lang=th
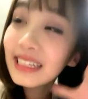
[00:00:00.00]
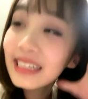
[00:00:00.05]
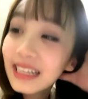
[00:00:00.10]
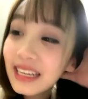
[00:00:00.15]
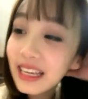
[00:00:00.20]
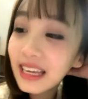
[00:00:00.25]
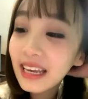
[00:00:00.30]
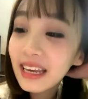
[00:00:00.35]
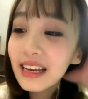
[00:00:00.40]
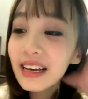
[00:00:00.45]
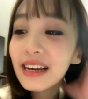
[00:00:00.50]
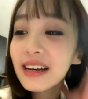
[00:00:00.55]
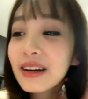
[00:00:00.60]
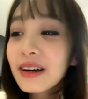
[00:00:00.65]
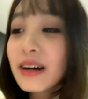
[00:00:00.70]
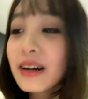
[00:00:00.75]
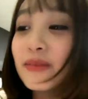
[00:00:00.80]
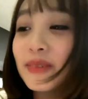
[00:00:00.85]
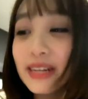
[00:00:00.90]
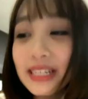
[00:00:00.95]
ย
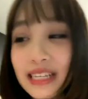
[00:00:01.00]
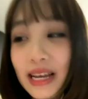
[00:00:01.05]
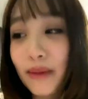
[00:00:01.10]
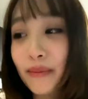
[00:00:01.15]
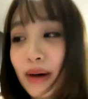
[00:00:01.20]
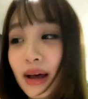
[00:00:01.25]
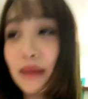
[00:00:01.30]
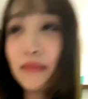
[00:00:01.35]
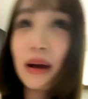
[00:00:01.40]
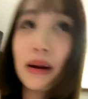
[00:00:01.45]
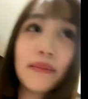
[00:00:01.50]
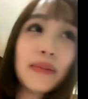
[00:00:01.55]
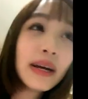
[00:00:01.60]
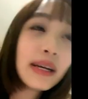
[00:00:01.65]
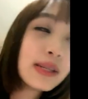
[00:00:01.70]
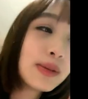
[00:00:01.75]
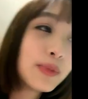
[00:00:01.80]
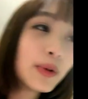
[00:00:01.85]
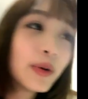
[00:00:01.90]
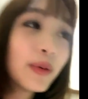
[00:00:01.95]
คือไม่สามารถแบบอ
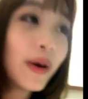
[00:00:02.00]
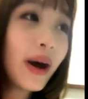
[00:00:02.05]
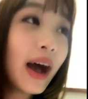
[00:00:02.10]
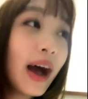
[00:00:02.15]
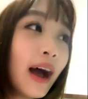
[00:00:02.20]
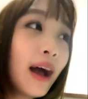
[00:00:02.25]
ย่างสมมติว่า